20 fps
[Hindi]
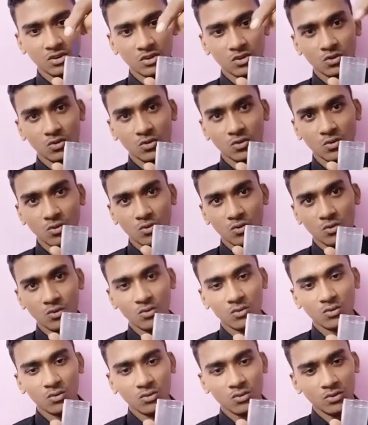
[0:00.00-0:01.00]
टू
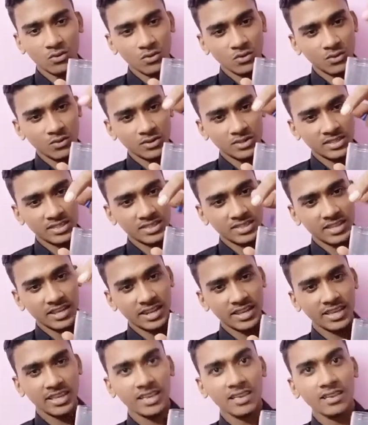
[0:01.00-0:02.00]
थ्री